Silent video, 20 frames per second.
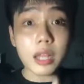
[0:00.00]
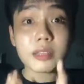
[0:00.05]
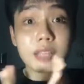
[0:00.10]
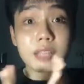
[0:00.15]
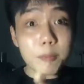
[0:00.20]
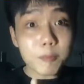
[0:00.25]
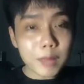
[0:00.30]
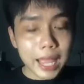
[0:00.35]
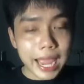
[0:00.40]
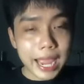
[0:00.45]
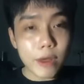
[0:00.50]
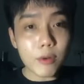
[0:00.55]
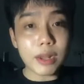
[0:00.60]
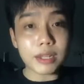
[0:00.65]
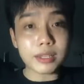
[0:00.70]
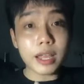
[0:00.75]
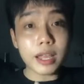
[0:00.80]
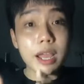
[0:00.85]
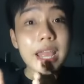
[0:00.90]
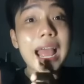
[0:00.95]
tiếp theo là
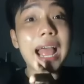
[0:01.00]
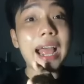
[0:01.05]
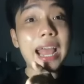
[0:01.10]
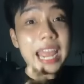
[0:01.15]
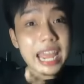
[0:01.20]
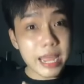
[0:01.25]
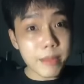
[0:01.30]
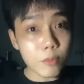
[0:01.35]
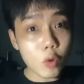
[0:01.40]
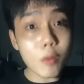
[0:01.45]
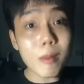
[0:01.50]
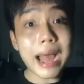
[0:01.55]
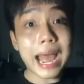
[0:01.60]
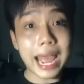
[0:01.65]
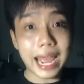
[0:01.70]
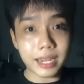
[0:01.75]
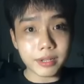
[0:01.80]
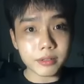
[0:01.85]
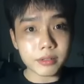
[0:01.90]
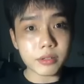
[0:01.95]
tới thằng em của
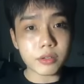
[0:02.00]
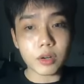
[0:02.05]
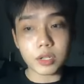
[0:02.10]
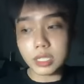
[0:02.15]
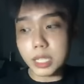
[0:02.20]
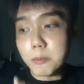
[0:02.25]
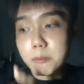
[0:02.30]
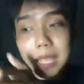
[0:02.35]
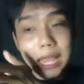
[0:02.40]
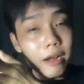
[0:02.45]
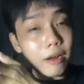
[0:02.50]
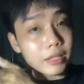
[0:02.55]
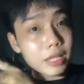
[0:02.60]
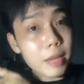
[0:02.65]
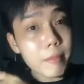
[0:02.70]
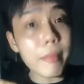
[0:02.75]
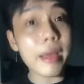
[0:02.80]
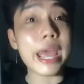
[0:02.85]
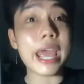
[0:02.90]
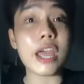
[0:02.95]
bạn rồi tiếp theo là
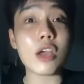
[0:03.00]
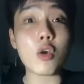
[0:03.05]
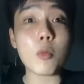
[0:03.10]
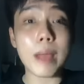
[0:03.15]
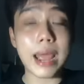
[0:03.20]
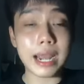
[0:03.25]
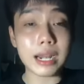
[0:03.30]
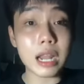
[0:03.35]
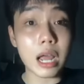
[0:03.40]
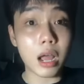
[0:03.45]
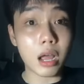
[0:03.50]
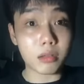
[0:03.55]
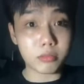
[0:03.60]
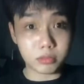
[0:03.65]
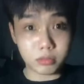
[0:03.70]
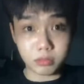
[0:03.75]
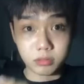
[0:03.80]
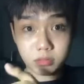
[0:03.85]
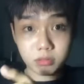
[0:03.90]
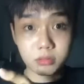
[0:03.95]
tới mẹ của bạn là
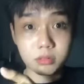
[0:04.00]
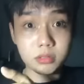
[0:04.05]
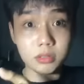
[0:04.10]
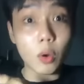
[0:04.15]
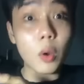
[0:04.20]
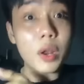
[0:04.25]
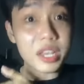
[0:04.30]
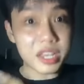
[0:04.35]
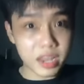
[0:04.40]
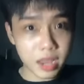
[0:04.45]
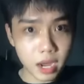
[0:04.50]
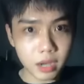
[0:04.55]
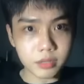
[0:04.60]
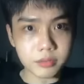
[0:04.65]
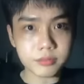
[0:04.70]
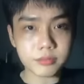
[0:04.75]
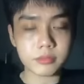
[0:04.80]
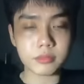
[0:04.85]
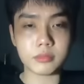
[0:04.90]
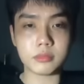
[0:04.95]
huỳnh nhân
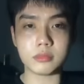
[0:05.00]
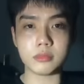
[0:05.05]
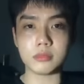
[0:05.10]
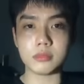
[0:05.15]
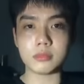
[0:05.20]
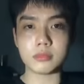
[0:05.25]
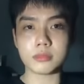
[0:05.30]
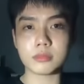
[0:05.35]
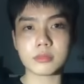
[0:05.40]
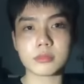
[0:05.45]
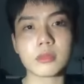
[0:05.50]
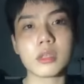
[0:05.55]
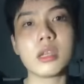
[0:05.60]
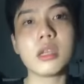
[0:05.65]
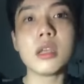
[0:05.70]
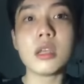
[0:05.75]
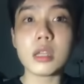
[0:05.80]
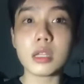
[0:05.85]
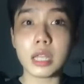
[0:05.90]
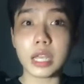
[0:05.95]

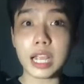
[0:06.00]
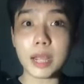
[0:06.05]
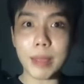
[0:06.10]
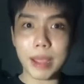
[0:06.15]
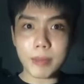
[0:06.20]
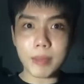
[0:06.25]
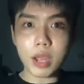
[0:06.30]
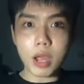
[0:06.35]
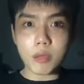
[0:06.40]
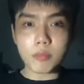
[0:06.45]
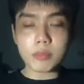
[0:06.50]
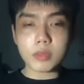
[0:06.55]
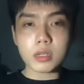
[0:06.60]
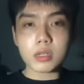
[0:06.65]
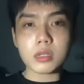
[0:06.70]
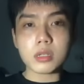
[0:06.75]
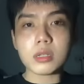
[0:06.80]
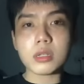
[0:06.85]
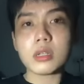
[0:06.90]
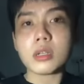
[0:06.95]
thì các bạn biết không
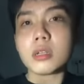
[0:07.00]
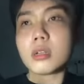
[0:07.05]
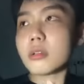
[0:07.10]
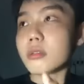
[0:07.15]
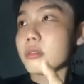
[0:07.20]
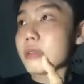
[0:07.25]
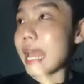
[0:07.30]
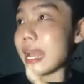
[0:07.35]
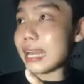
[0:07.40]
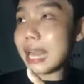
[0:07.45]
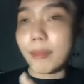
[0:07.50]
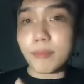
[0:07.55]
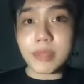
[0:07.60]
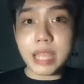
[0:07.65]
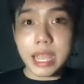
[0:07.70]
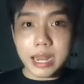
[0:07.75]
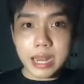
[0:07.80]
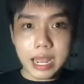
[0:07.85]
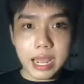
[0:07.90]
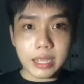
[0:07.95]
đang nằm
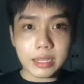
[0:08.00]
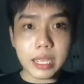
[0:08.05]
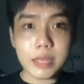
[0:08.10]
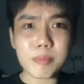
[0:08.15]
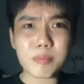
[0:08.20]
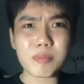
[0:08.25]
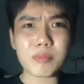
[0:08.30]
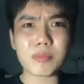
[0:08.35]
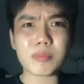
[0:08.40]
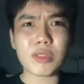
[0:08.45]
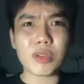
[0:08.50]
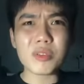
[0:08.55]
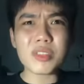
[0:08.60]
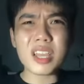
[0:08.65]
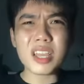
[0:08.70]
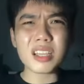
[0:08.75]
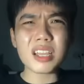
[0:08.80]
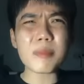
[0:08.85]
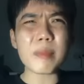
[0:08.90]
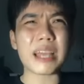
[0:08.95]
vậy nè cái tự
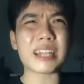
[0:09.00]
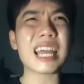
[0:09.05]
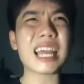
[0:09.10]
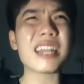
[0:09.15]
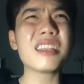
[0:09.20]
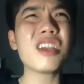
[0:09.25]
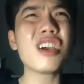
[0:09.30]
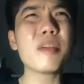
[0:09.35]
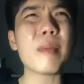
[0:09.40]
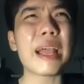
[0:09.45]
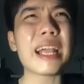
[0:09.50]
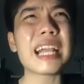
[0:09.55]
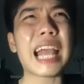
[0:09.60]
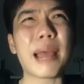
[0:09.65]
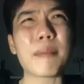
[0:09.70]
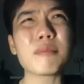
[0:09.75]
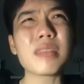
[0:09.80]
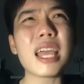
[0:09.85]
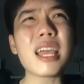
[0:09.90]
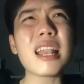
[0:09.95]
nhiên cái bạn thanh dư bạn
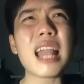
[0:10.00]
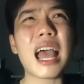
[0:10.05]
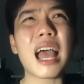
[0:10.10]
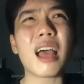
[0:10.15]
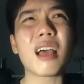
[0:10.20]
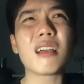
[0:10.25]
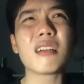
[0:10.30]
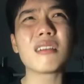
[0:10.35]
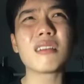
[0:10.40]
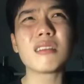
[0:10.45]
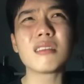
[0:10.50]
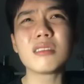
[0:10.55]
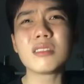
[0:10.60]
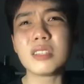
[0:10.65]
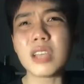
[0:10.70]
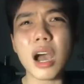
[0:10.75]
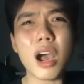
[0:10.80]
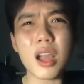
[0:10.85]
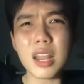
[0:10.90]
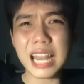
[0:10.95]
cảm thấy là
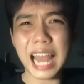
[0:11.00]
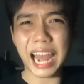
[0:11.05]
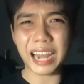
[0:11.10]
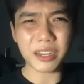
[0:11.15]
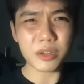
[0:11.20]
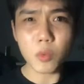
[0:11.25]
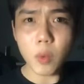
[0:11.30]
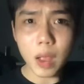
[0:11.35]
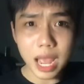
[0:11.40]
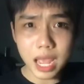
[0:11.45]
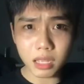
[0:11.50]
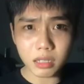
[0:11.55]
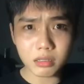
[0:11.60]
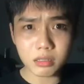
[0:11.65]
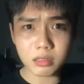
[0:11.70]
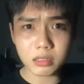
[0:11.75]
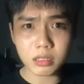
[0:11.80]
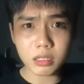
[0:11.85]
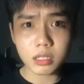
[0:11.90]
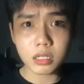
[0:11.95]
trời lạnh quá
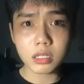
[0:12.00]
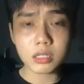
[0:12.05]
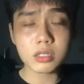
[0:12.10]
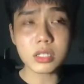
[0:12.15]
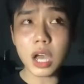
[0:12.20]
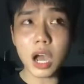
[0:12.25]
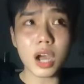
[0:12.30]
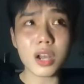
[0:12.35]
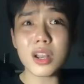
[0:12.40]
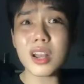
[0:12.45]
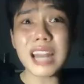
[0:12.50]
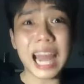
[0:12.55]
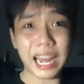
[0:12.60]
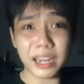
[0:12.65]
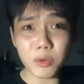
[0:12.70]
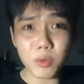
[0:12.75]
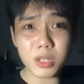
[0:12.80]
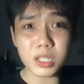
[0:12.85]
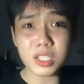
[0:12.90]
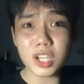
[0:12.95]
trời nó lạnh
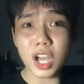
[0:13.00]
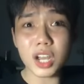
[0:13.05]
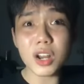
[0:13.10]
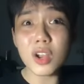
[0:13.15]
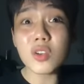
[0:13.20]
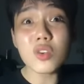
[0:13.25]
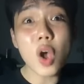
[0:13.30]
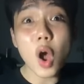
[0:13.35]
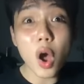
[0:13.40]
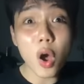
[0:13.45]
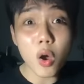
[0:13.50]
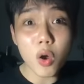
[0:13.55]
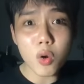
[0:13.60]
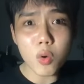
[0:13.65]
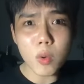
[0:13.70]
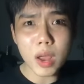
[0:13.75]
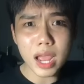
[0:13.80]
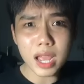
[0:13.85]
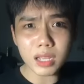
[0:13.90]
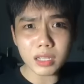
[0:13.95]
quá trời nó khô
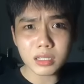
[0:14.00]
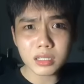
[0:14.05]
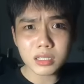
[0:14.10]
quá